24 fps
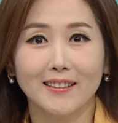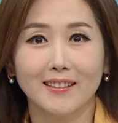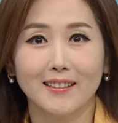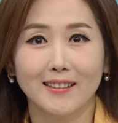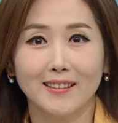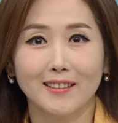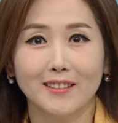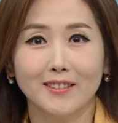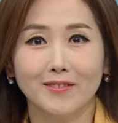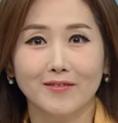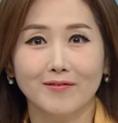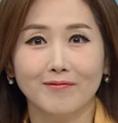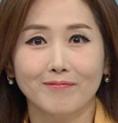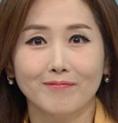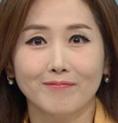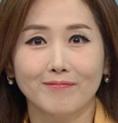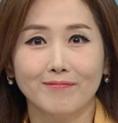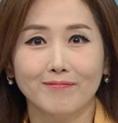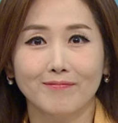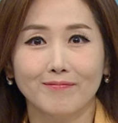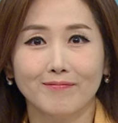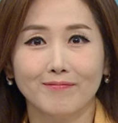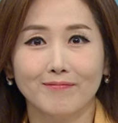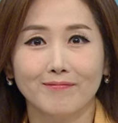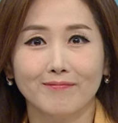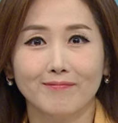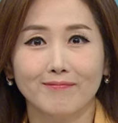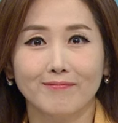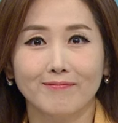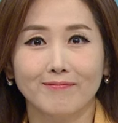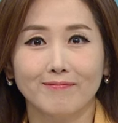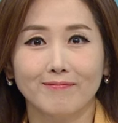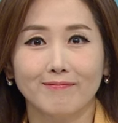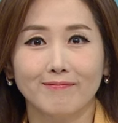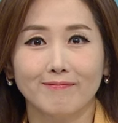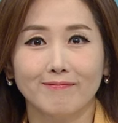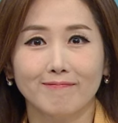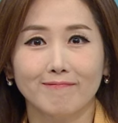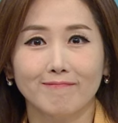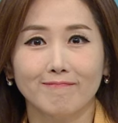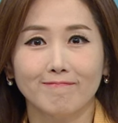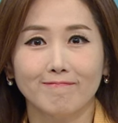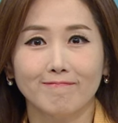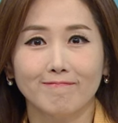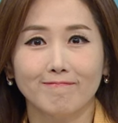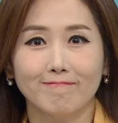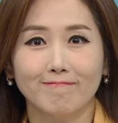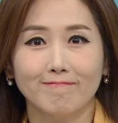작년에 MRI를
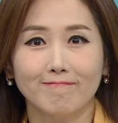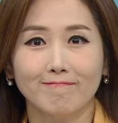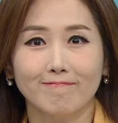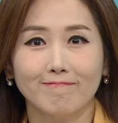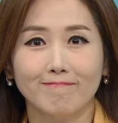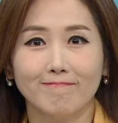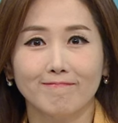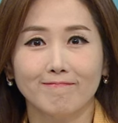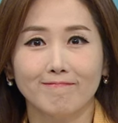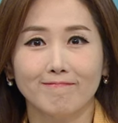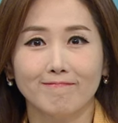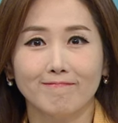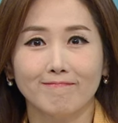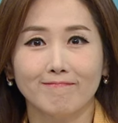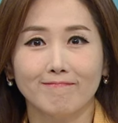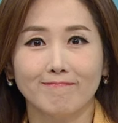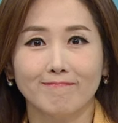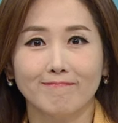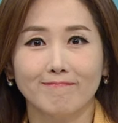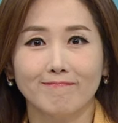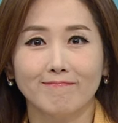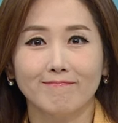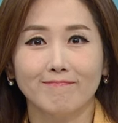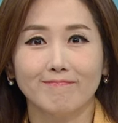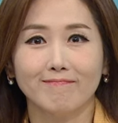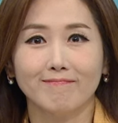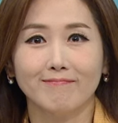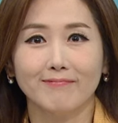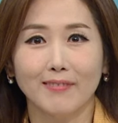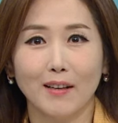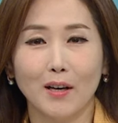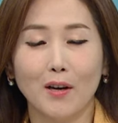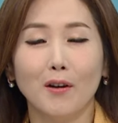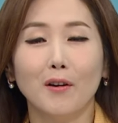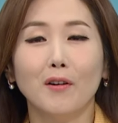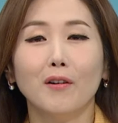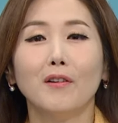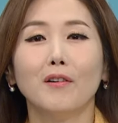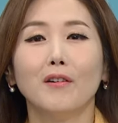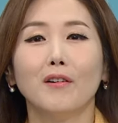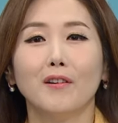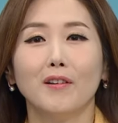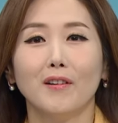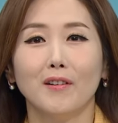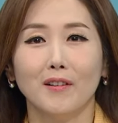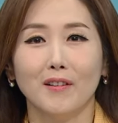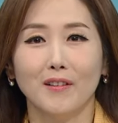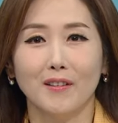찍은 게 있는데 그건 너무 오래돼서 안 될것 어,
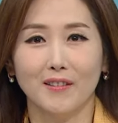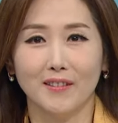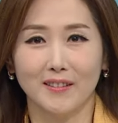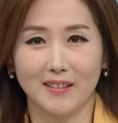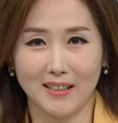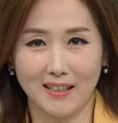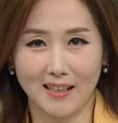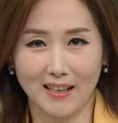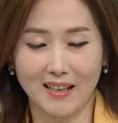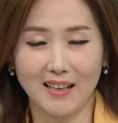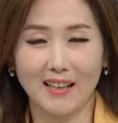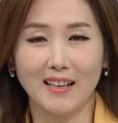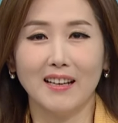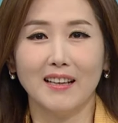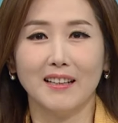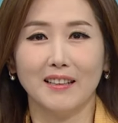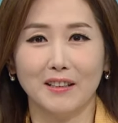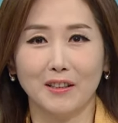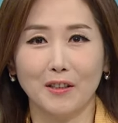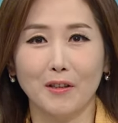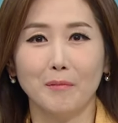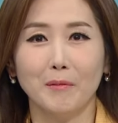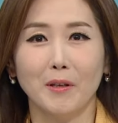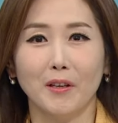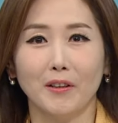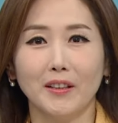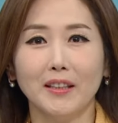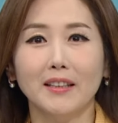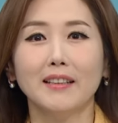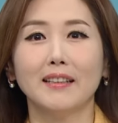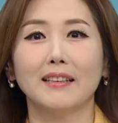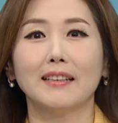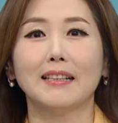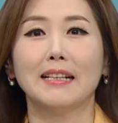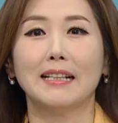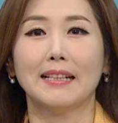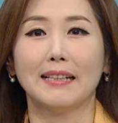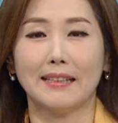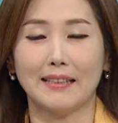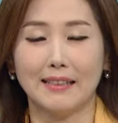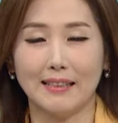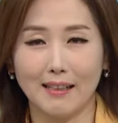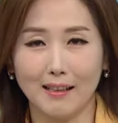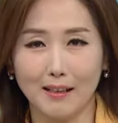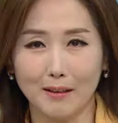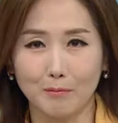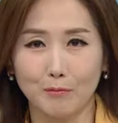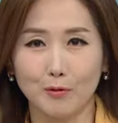같고. 예, 그러면은 제가,
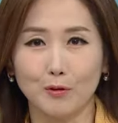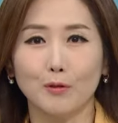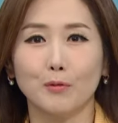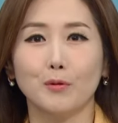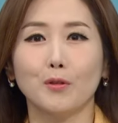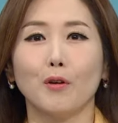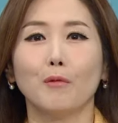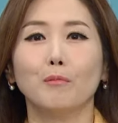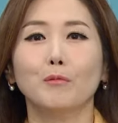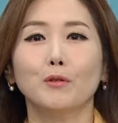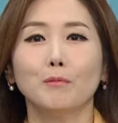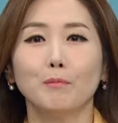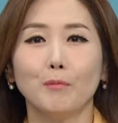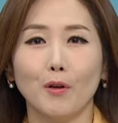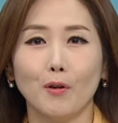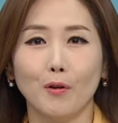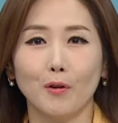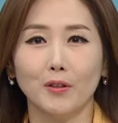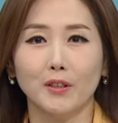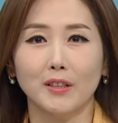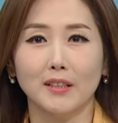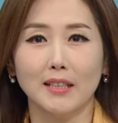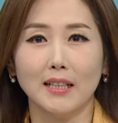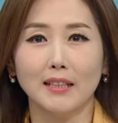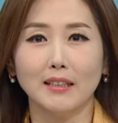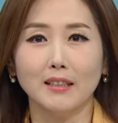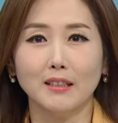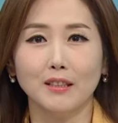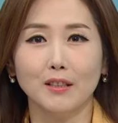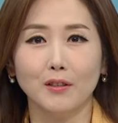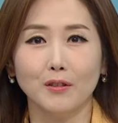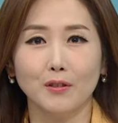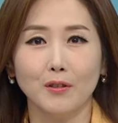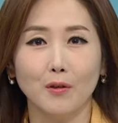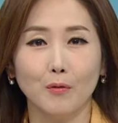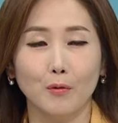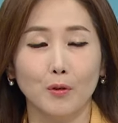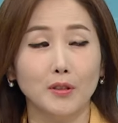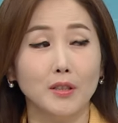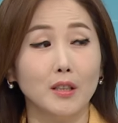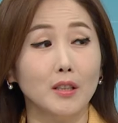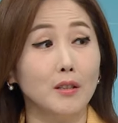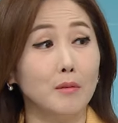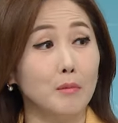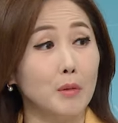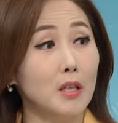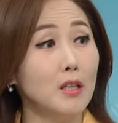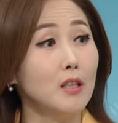예, 무료 전문 병원을 찾으셔서 네.
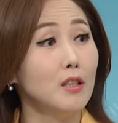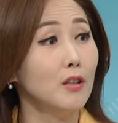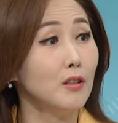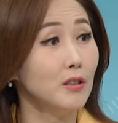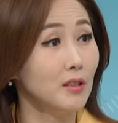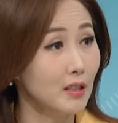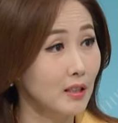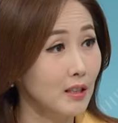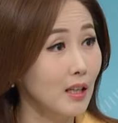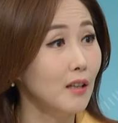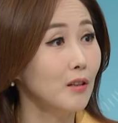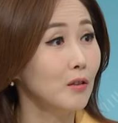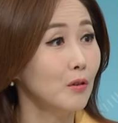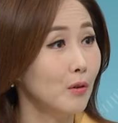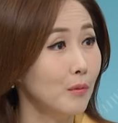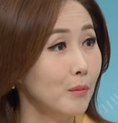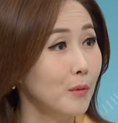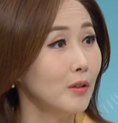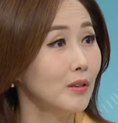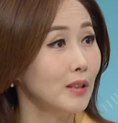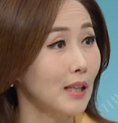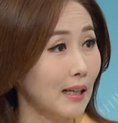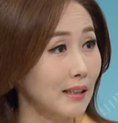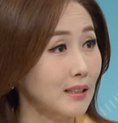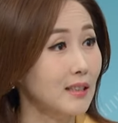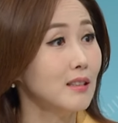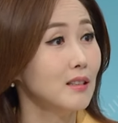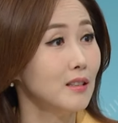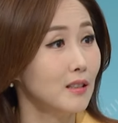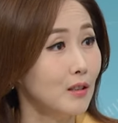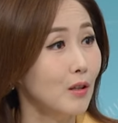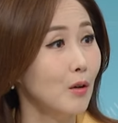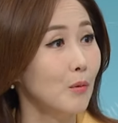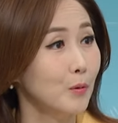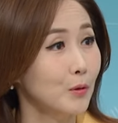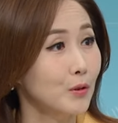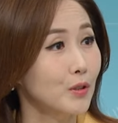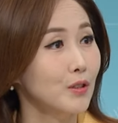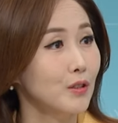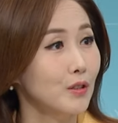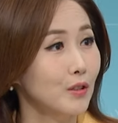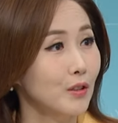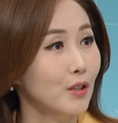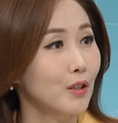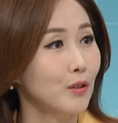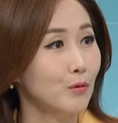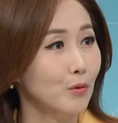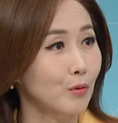원장님 1년 지난 거면 다시 찍어
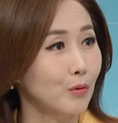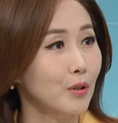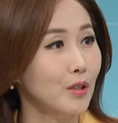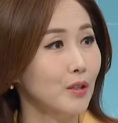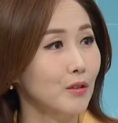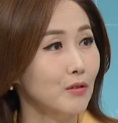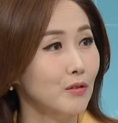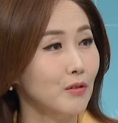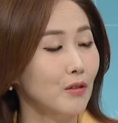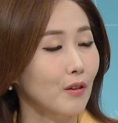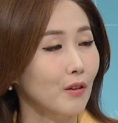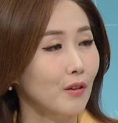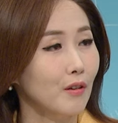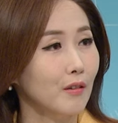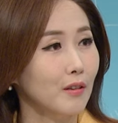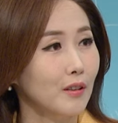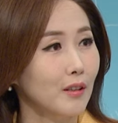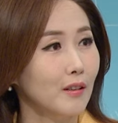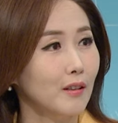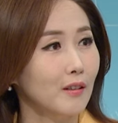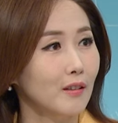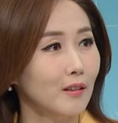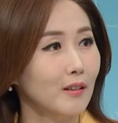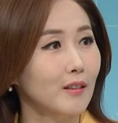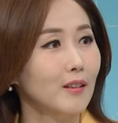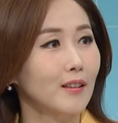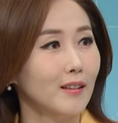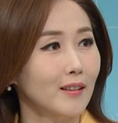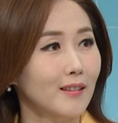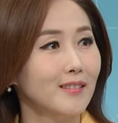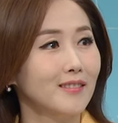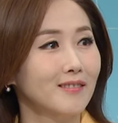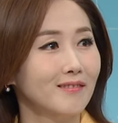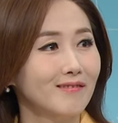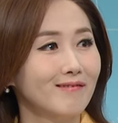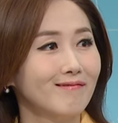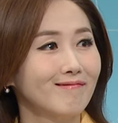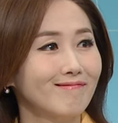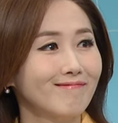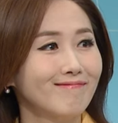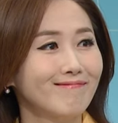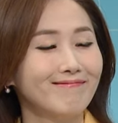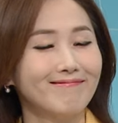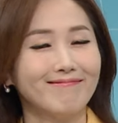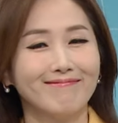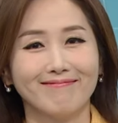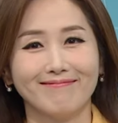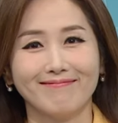보시는 게 좋겠죠. 네, 예. 그럴 가능성이 예,
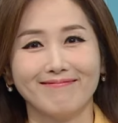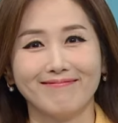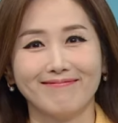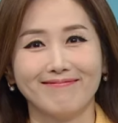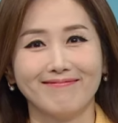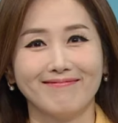많겠죠.